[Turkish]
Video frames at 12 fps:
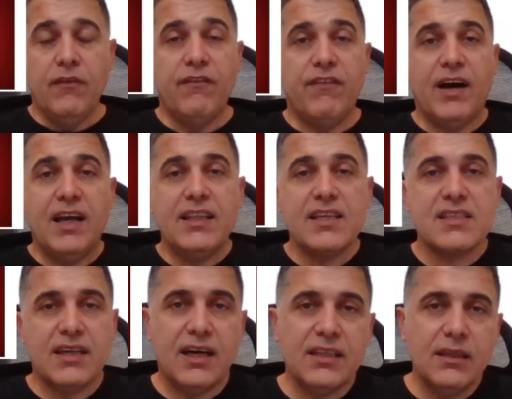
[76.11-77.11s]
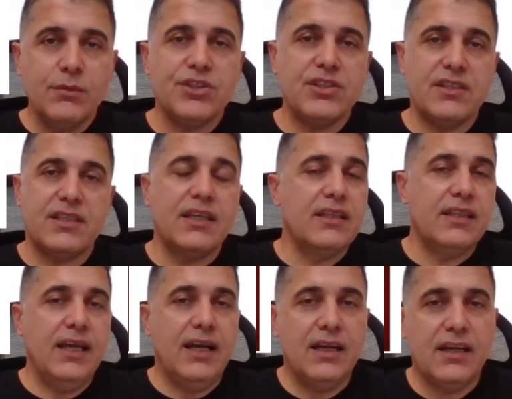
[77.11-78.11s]
fayda sağlamış ise
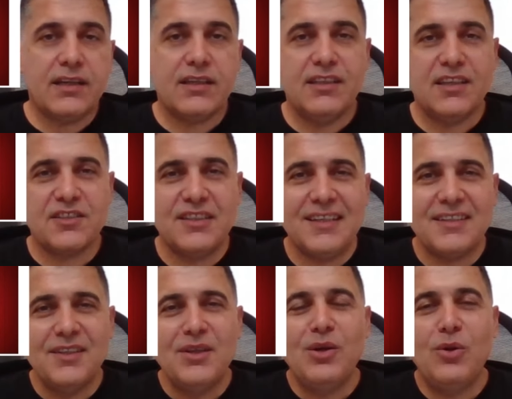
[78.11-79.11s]
değerli arkadaşlar